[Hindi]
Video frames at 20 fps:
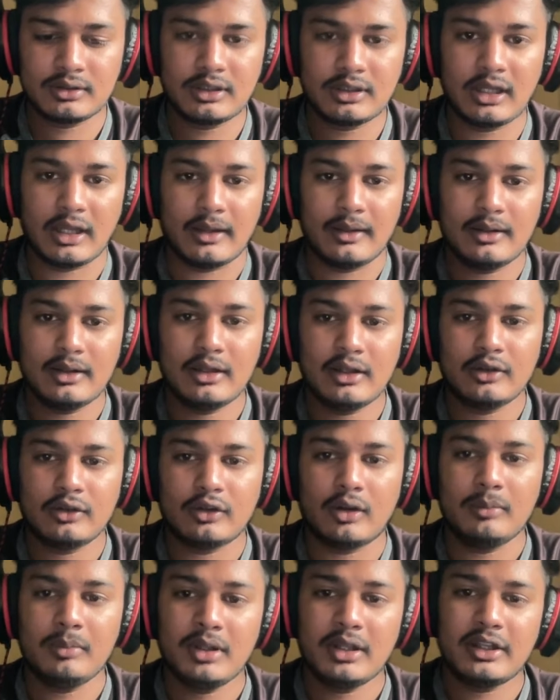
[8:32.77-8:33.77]
ठीक है
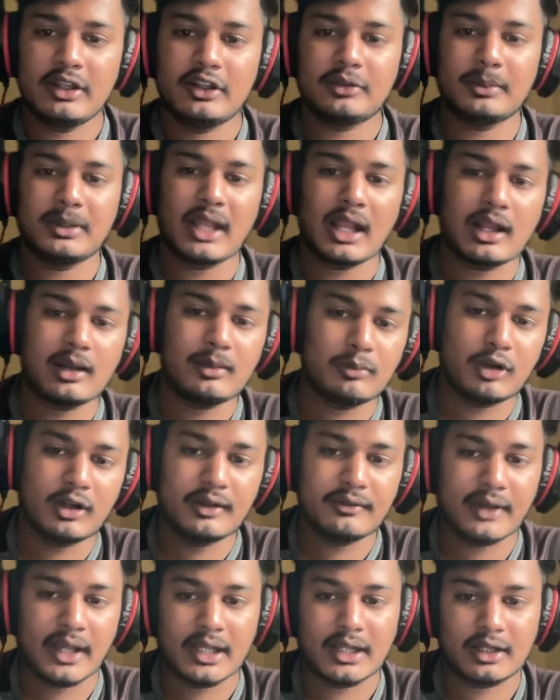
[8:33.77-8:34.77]
हम इसमें क्या करें
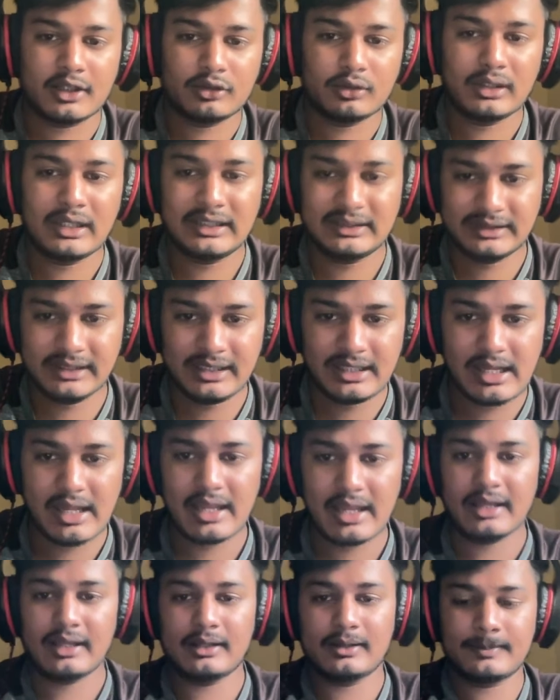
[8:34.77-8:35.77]
मॉडिफाई करें तो लेट से
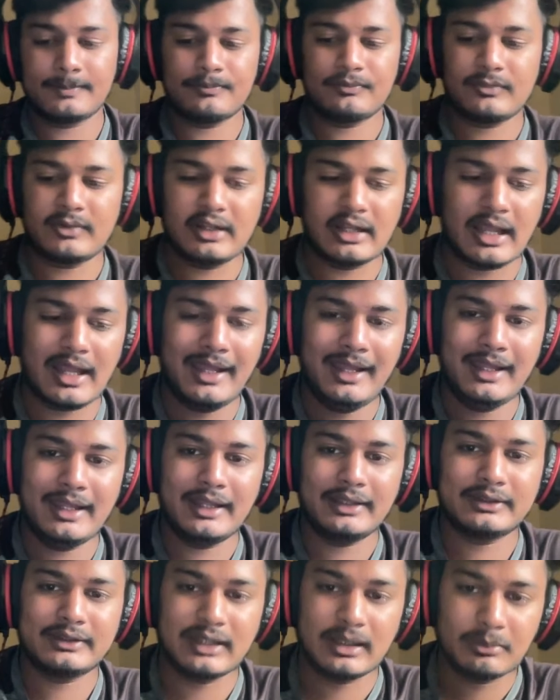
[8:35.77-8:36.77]
ये क्या है
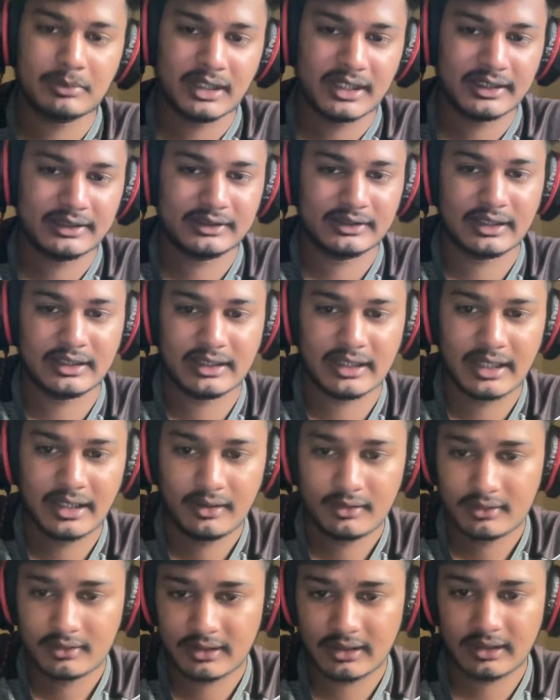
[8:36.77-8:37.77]
एक्स नाम का डिक्शनरी है
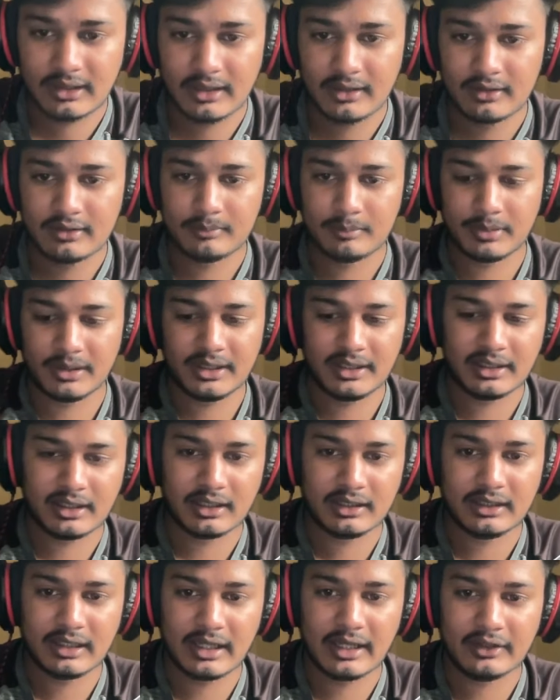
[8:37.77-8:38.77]
ठीक है प्रिंट
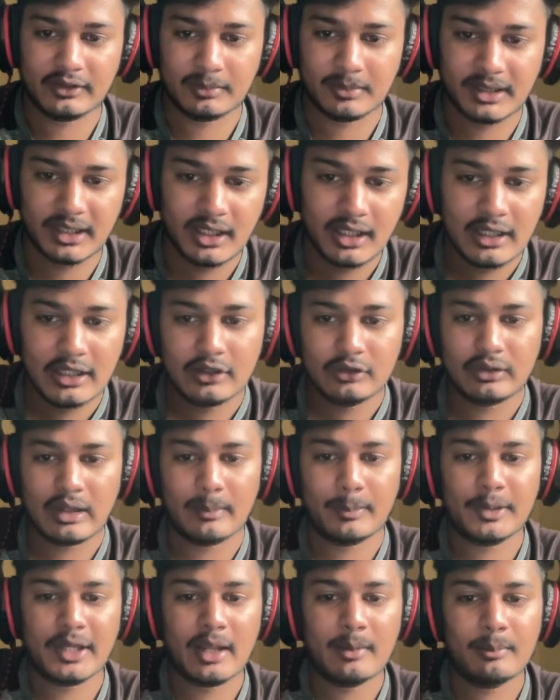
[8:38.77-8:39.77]
कर दिया एक्स मैंने
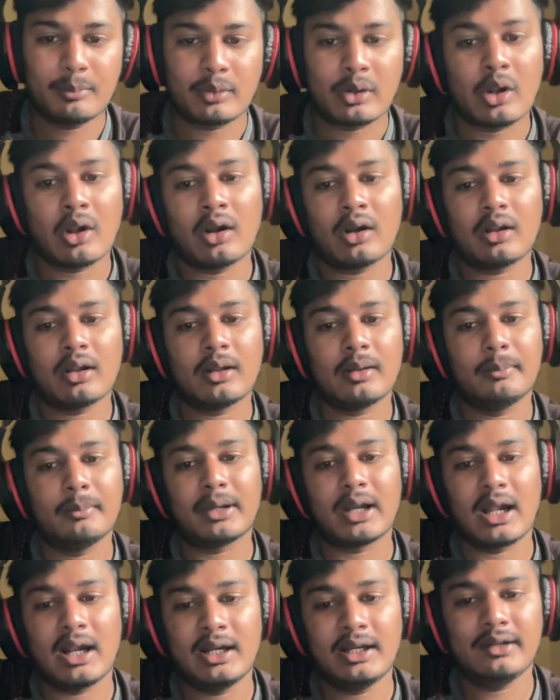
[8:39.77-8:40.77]
यहाँ पे क्या है
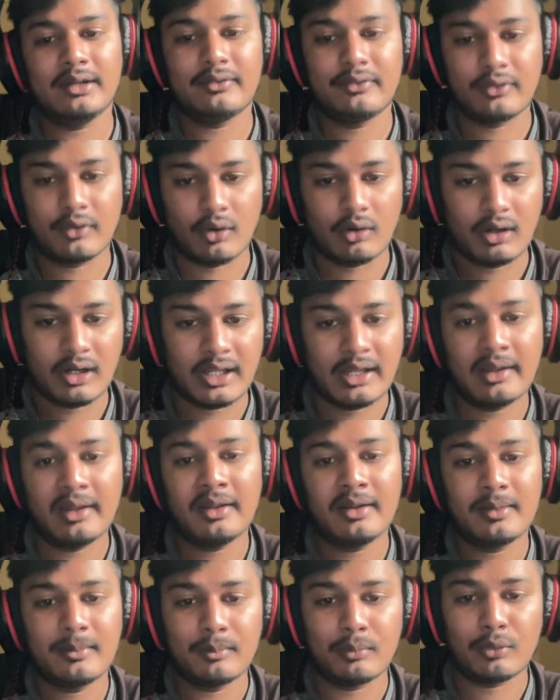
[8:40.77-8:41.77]
ब्रांड फोर्ड uh, है
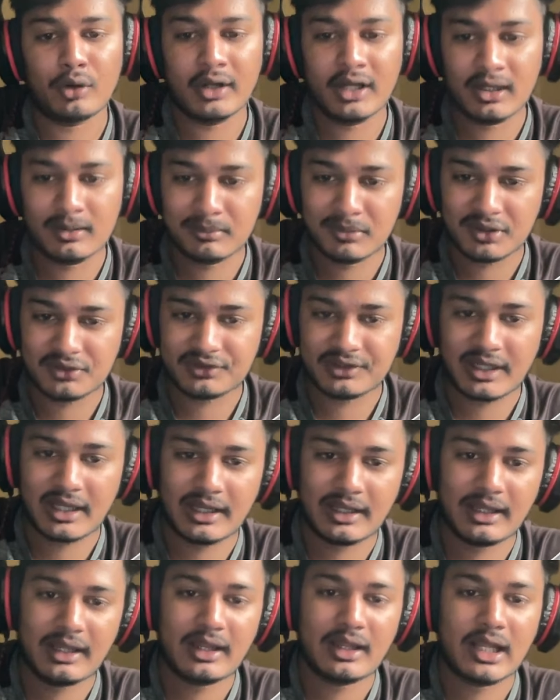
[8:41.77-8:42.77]
मॉडल
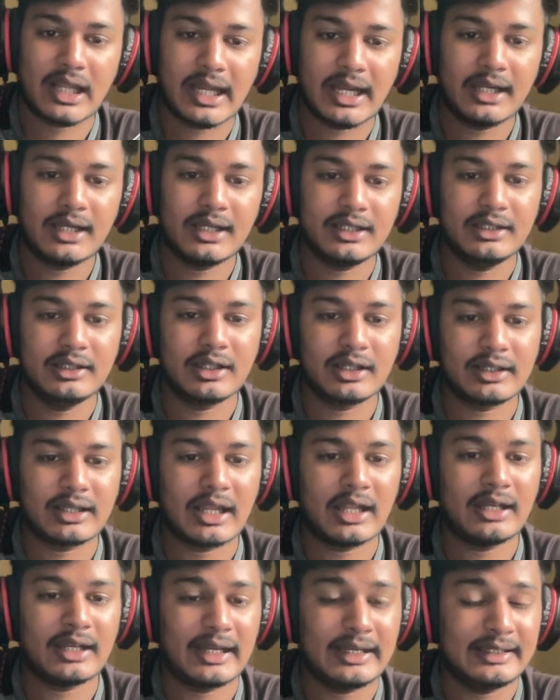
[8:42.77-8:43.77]
मस्टैंग है एंड ईयर
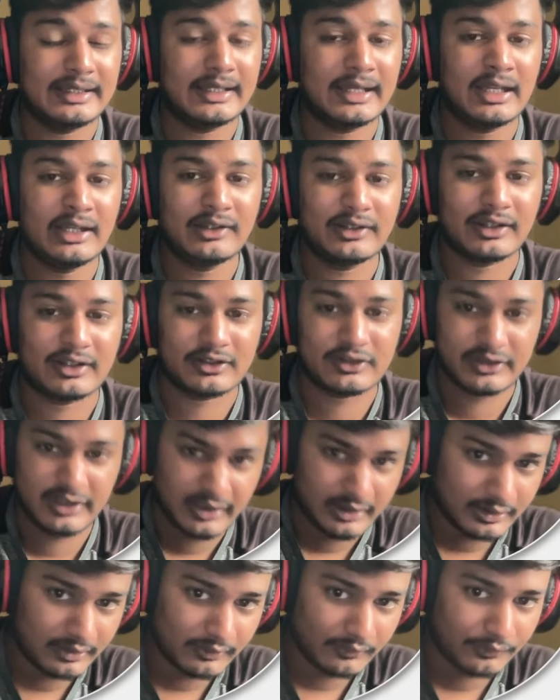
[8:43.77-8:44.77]
क्या है
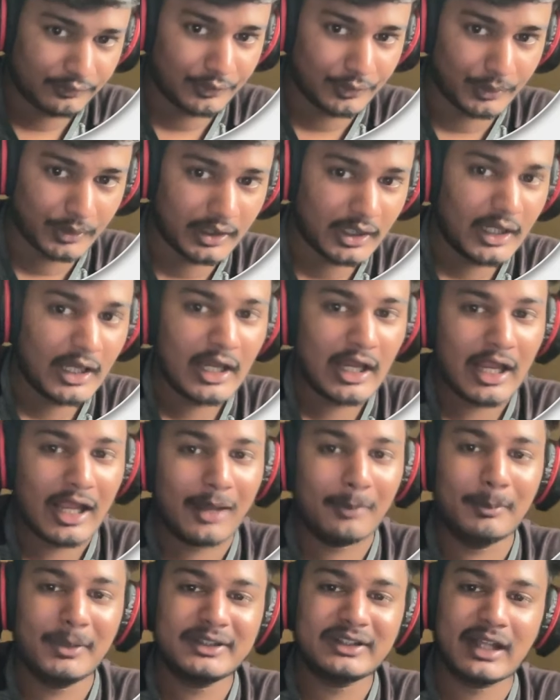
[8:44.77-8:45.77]
1964
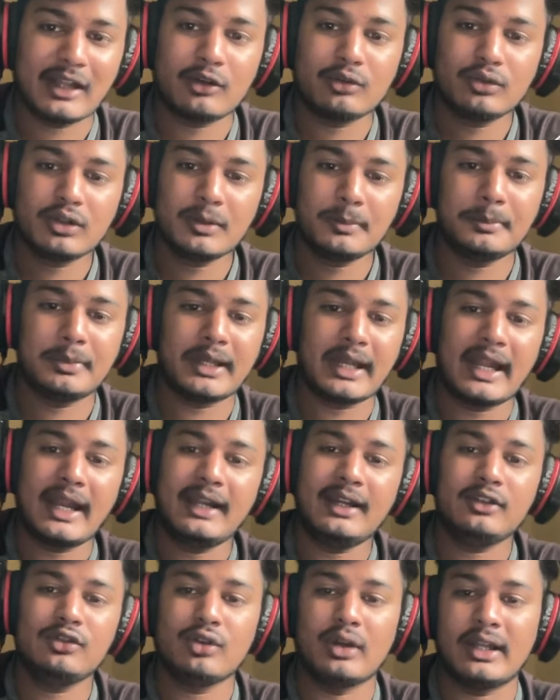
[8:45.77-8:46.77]
अब मैं चाह रहा हूँ कि
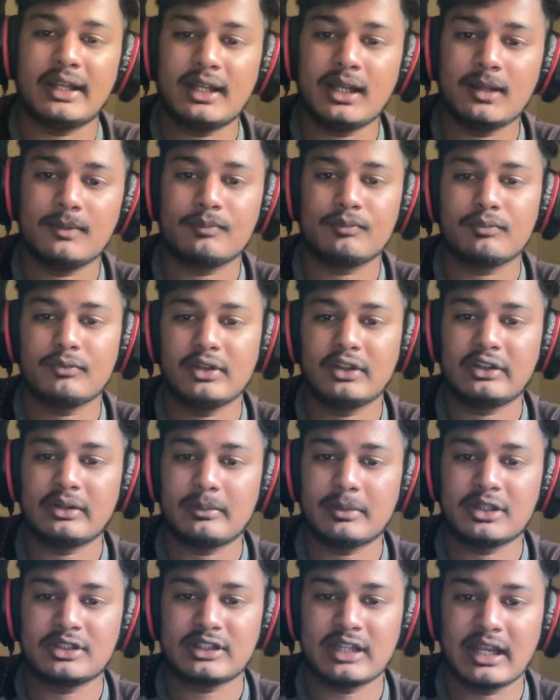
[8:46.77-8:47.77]
ब्रांड जो है ना जैसे
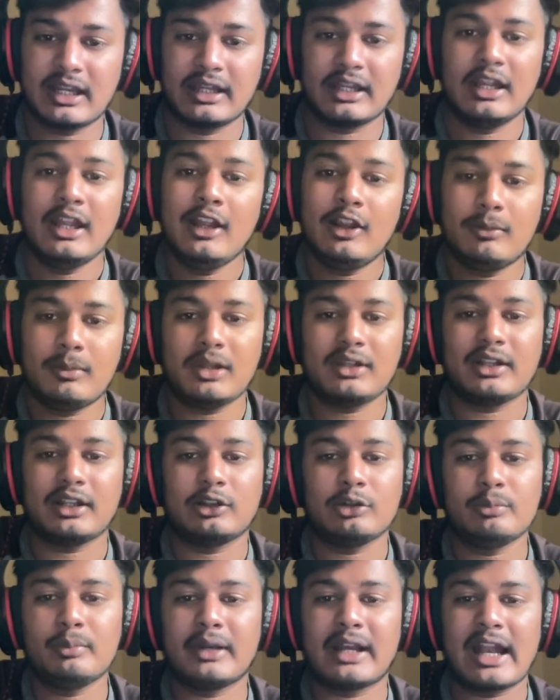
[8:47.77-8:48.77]
मस्टैंग है मैं
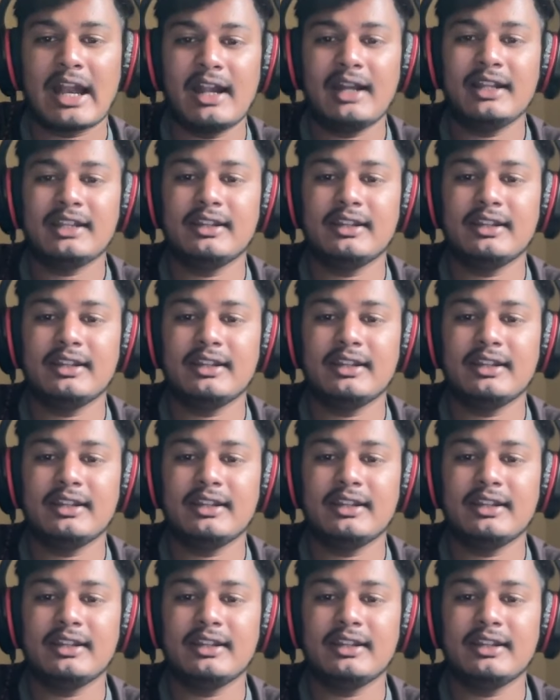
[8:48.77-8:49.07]
चाहता हूँ ब्रांड